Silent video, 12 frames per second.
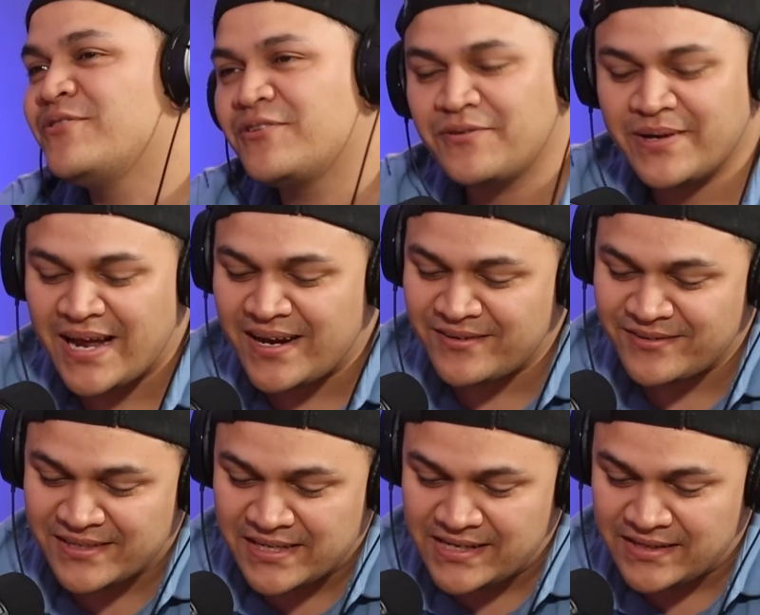todo, ¿verdad?
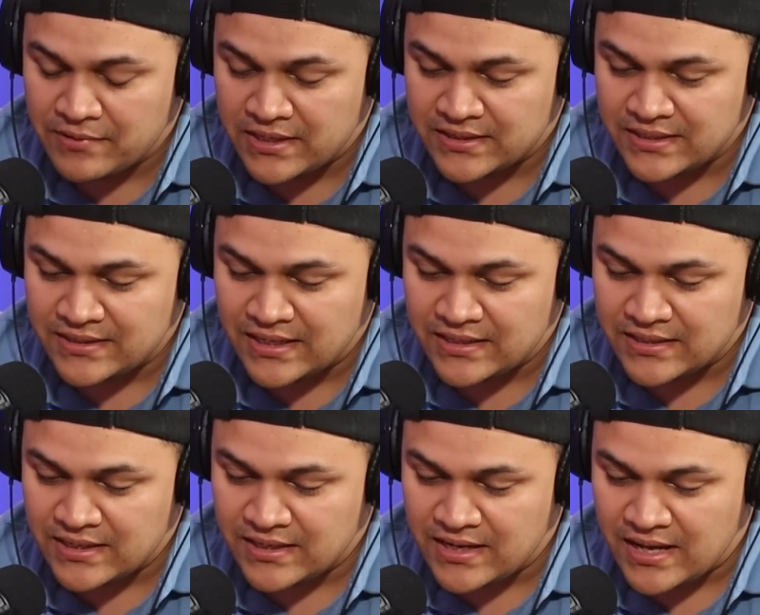No, que libretita ni
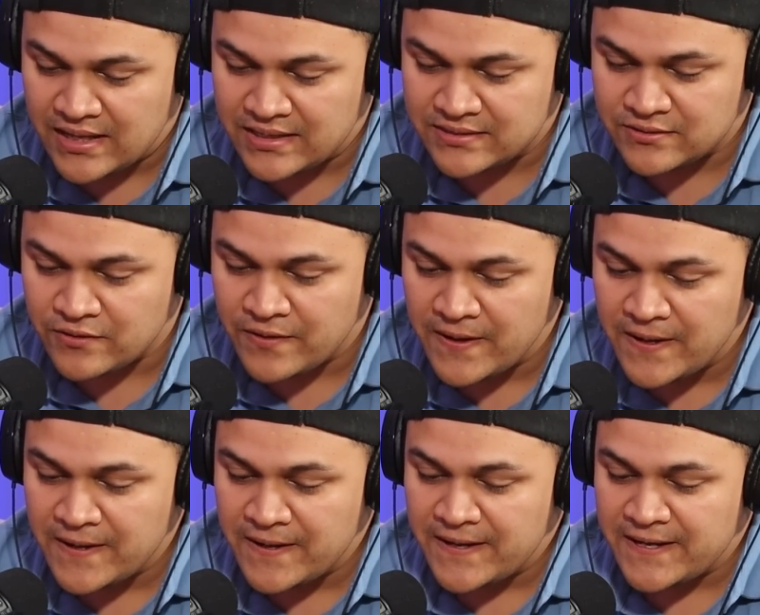qué nada de eso.
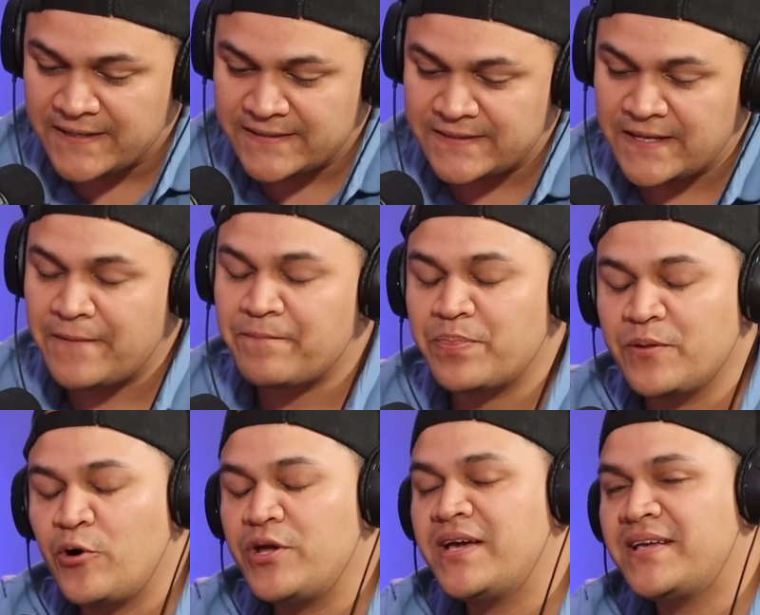Este,
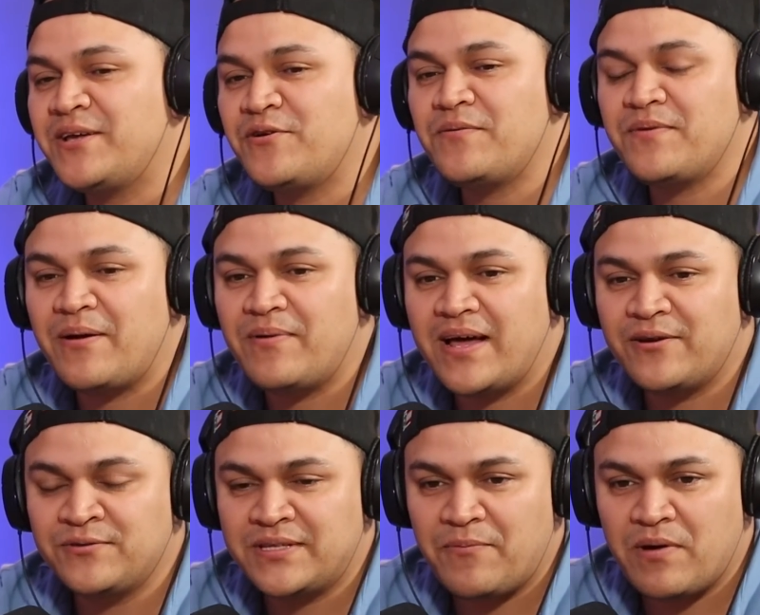oye, quiero hablar
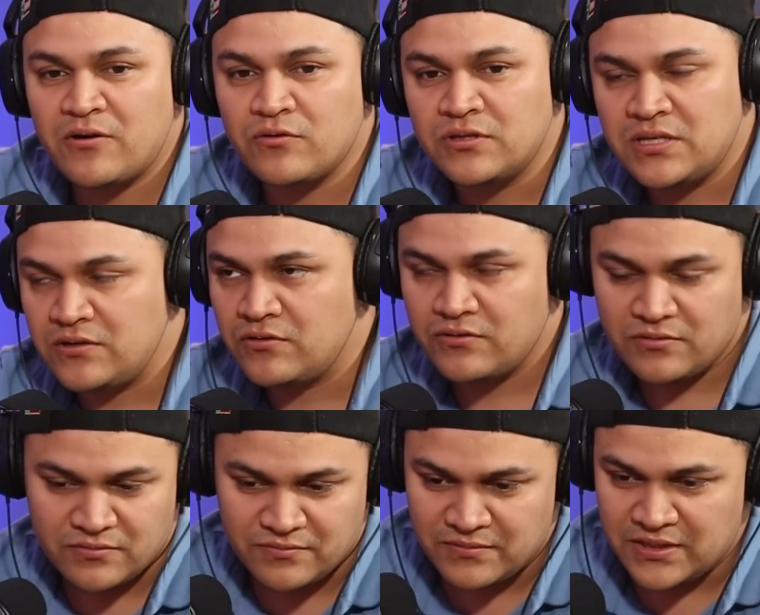un tema
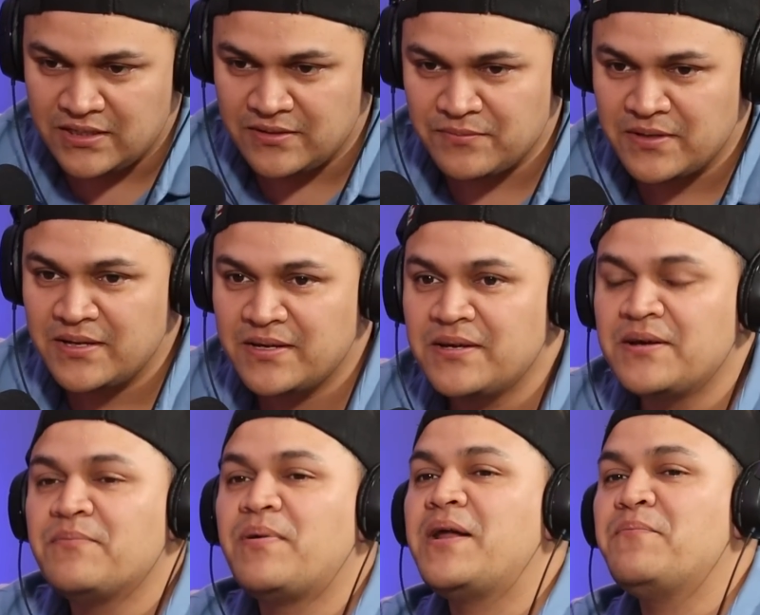contigo y
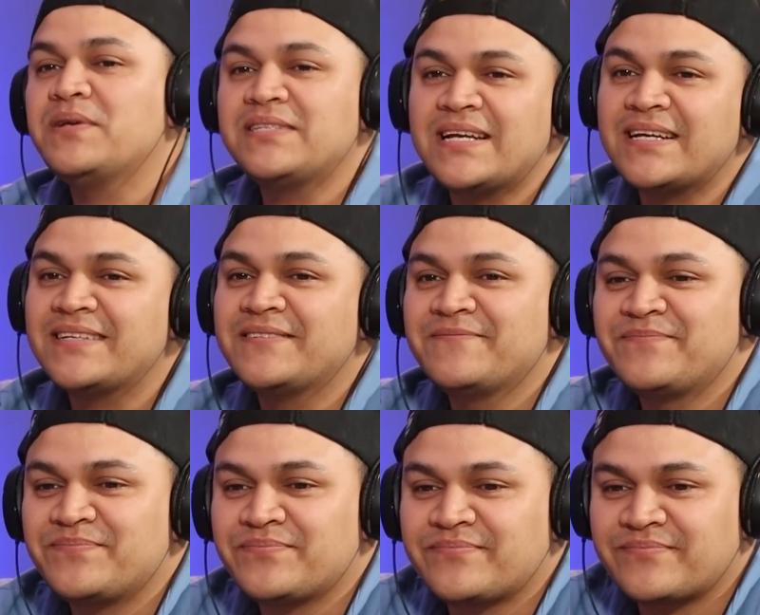para empezar,
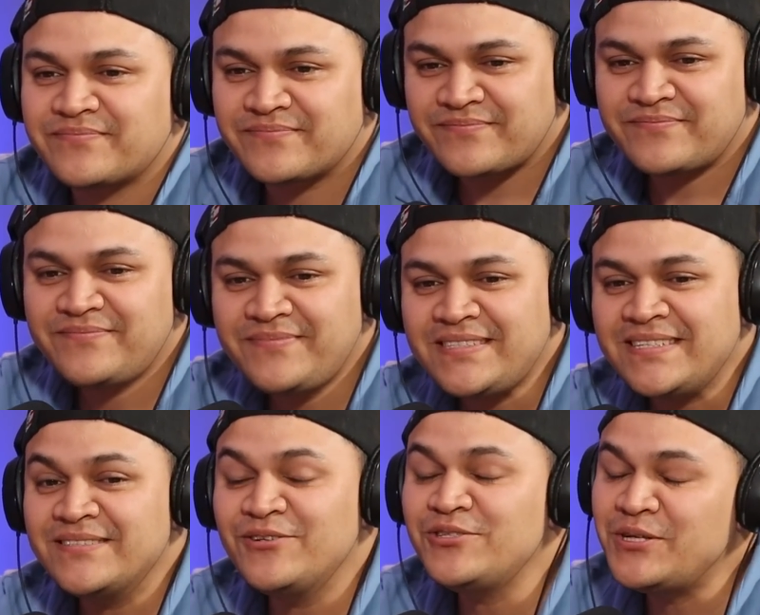
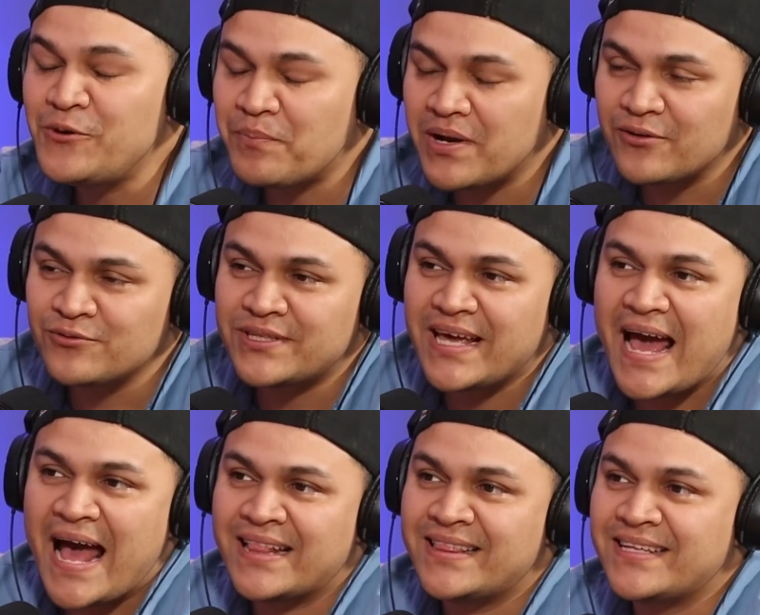no te lo pregunté
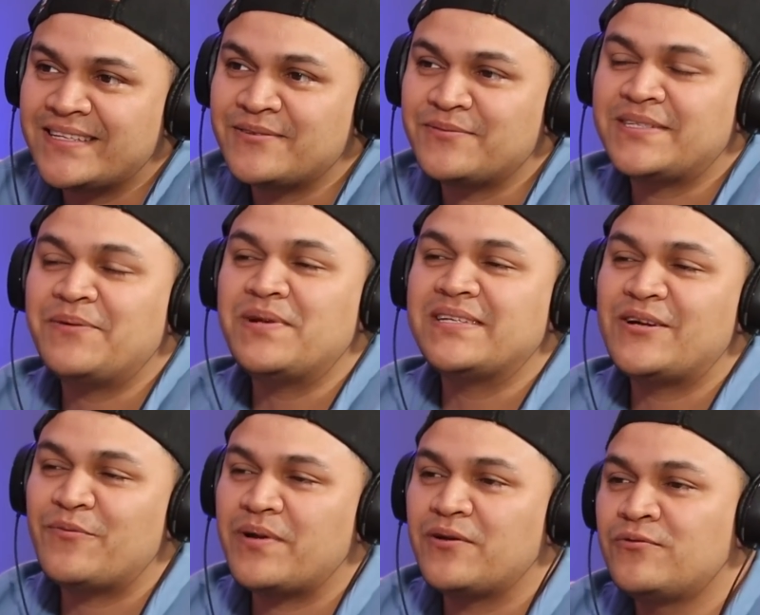antes, siempre se
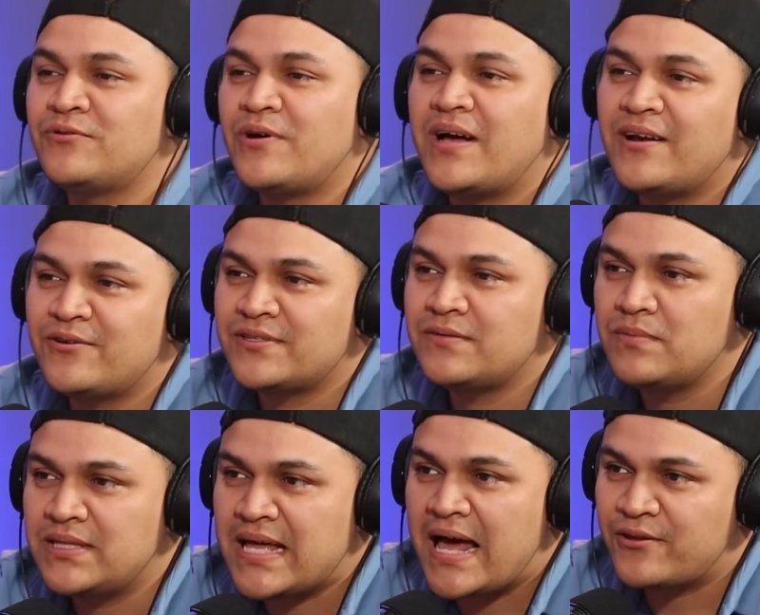lo pregunto a los
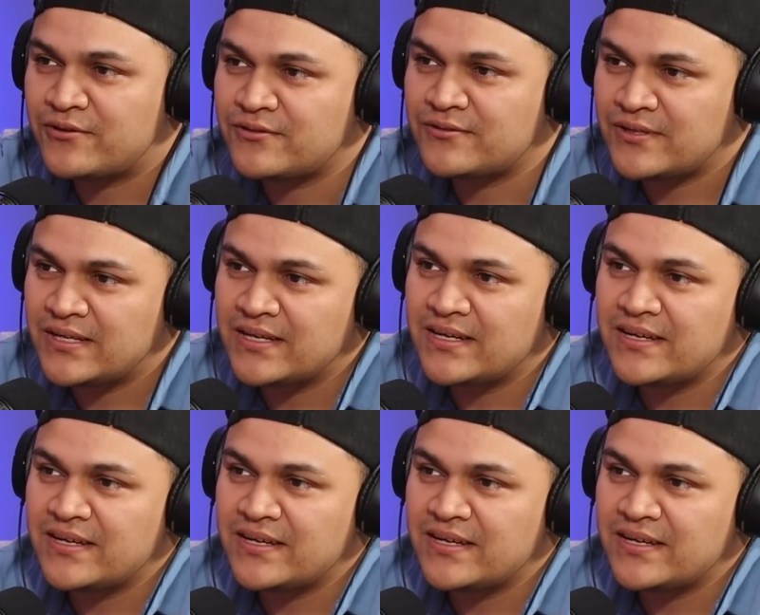invitados